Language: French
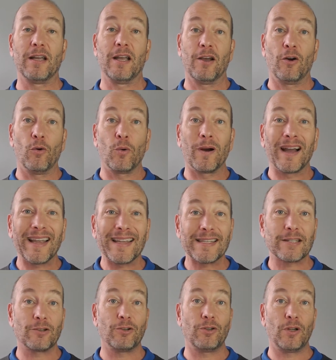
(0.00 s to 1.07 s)
au
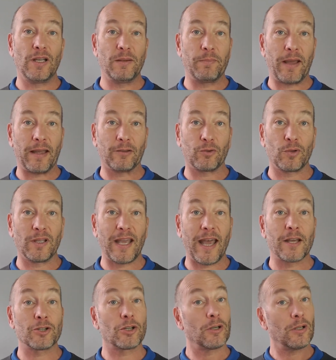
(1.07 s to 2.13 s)
risque de
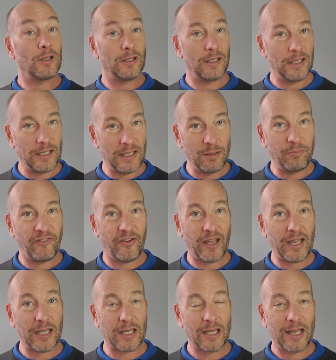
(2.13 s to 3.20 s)
l'hypertrucage des
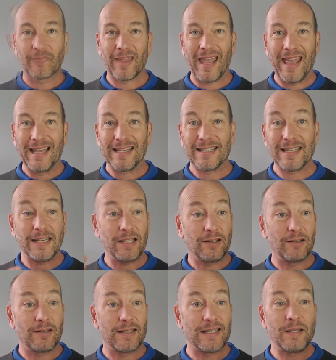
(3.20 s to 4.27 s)
deepfakes, ces
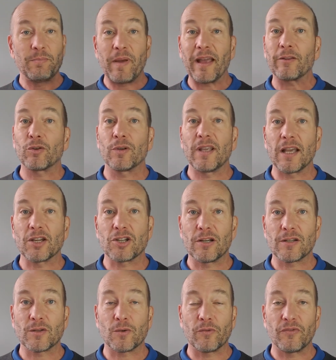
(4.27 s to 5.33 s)
hyper trucages-là
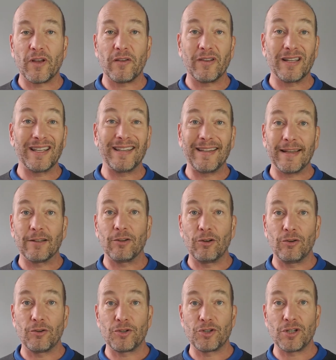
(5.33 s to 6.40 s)
sont faits avec des
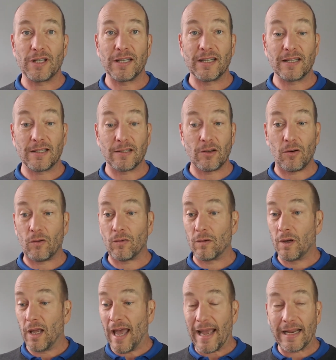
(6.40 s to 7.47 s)
technologies qui sont
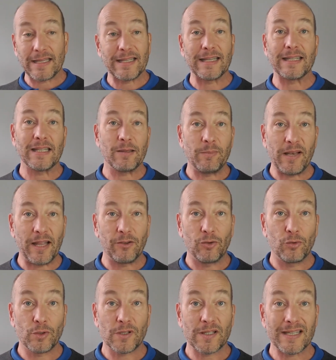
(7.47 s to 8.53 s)
accessibles à
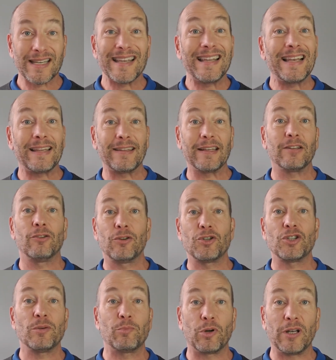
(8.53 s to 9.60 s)
tous et la
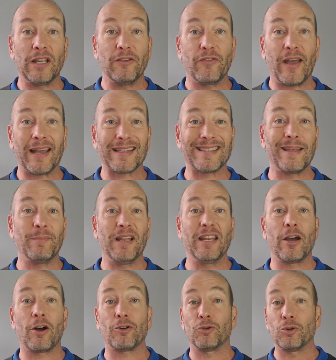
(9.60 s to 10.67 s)
technologie pour les faire
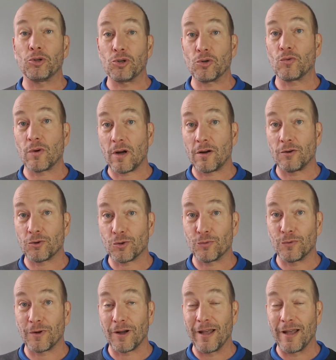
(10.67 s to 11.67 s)
s'améliore de jour en jour.